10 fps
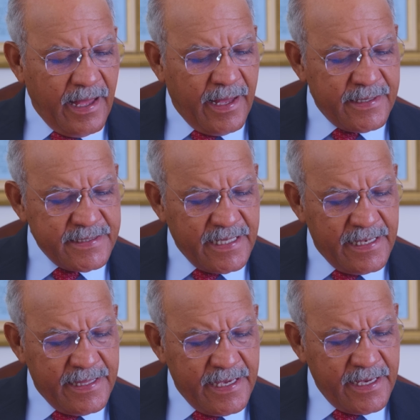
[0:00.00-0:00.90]

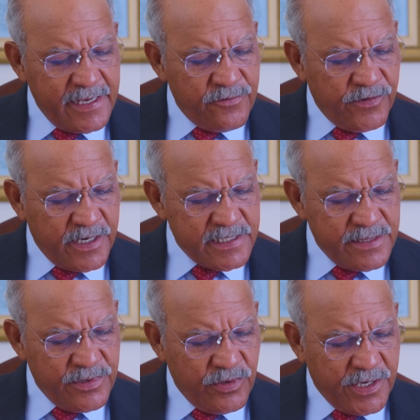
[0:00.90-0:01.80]
hasta el día en que fue
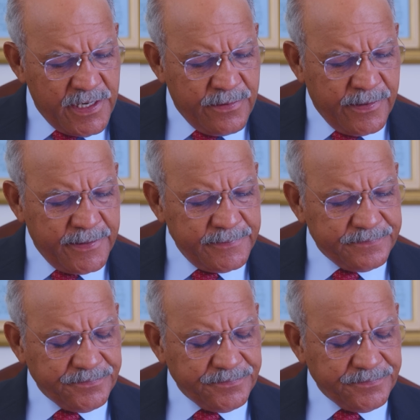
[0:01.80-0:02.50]
recibido arriba,